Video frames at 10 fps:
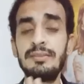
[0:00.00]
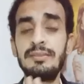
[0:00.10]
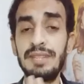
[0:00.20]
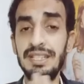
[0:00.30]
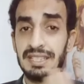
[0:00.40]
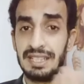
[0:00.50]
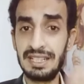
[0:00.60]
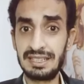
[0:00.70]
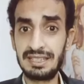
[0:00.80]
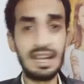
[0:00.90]
بعد
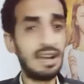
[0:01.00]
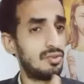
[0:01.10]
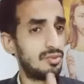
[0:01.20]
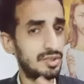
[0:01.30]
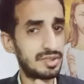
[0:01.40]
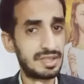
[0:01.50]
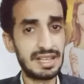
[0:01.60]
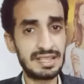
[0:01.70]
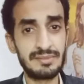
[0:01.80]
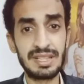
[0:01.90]
الاكل او
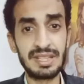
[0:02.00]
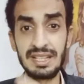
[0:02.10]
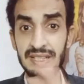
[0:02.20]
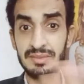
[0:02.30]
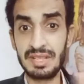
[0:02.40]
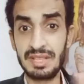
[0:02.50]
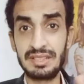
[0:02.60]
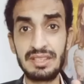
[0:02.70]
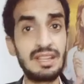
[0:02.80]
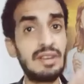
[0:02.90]
يستحسن بعد الاكل
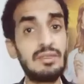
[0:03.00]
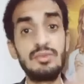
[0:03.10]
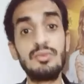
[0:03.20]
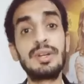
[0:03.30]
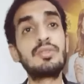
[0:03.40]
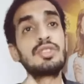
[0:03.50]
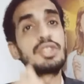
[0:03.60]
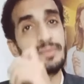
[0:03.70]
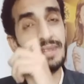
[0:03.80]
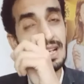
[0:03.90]
بساعتين او ما يكونش
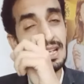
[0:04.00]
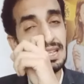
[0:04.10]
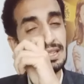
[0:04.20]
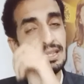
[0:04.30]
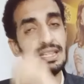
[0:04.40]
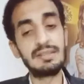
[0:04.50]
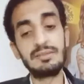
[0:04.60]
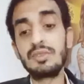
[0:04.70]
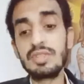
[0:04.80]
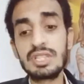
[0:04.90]
بعد ما
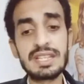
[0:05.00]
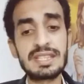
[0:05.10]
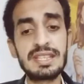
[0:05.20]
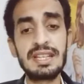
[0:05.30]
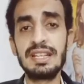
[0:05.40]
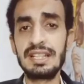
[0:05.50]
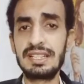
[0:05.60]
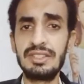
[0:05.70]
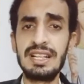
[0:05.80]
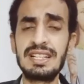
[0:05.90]
يكونش اثناء الاكل
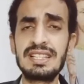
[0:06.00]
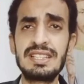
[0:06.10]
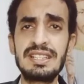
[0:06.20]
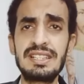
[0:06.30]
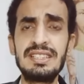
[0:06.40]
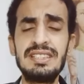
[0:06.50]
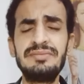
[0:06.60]
ولا حاجه زي كده